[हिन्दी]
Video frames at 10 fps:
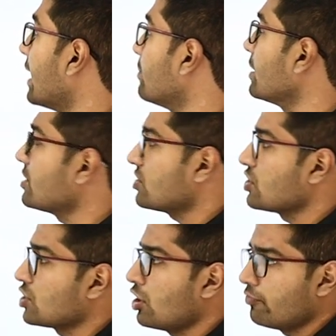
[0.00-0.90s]

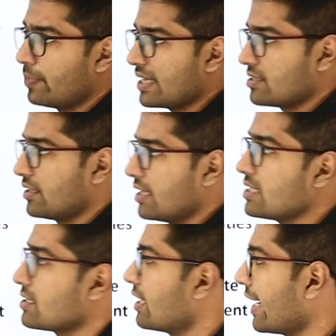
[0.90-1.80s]
एडमिनिस्ट्रेशन ऑफ बिग
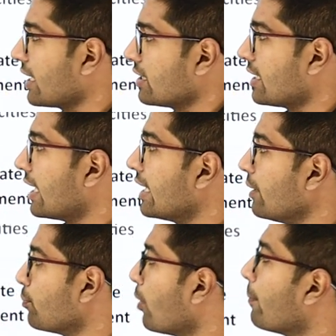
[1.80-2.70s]
सिटीज लाइक
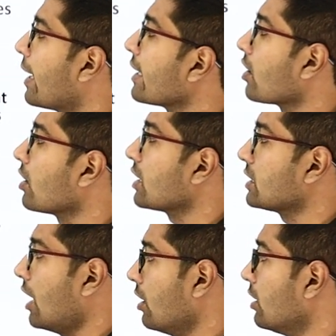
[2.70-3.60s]
दिल्ली मुंबई कोलकाता